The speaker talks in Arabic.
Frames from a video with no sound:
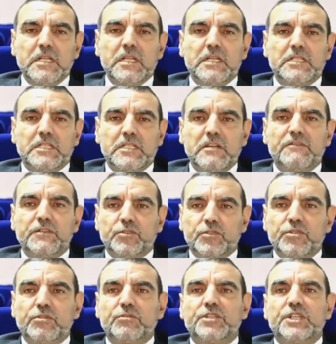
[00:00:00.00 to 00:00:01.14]
هذا ديال
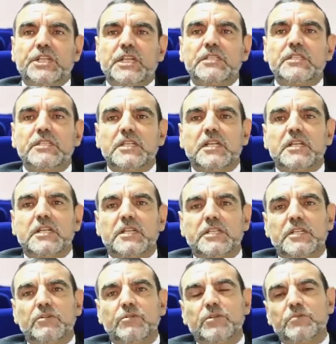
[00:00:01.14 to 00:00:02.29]
الفيتوستروجينات ديال
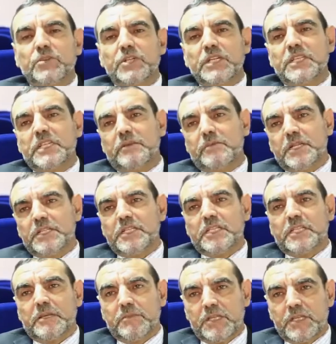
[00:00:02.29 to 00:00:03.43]
يعني الهرمونات النباتيه
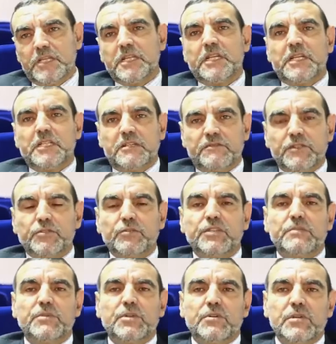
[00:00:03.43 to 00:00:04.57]
الطبيعيه هذه
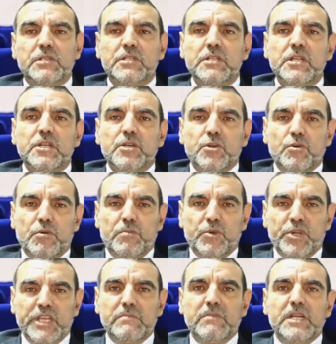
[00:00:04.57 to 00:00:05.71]
الفيتوكيميكولز هو
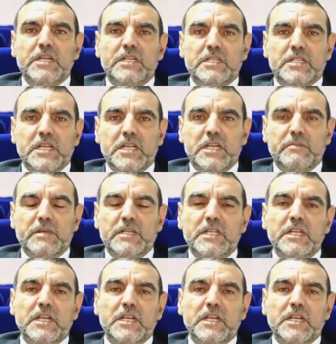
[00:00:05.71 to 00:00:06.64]
مهم للنساء لماذا؟